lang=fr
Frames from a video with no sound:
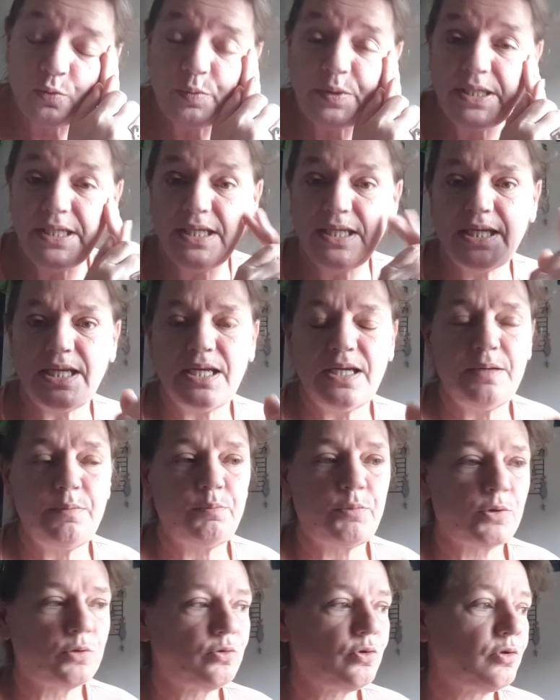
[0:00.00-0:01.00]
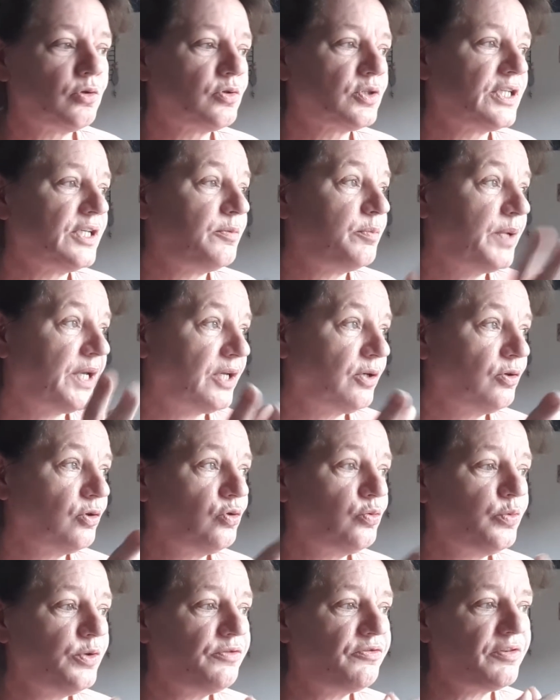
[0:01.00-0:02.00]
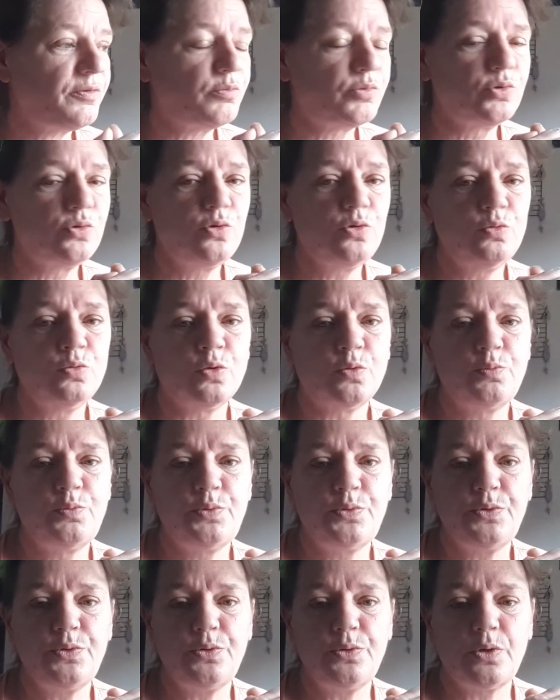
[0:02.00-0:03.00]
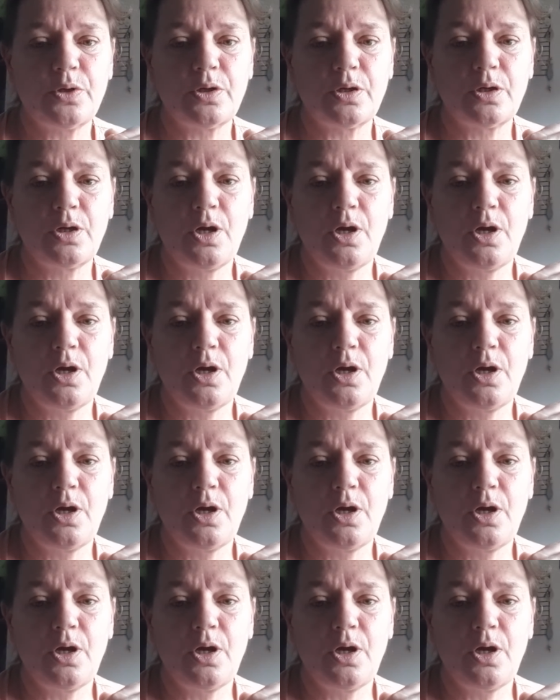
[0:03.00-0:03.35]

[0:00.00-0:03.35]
compliqué pendant cette période où il fait beau, où on peut...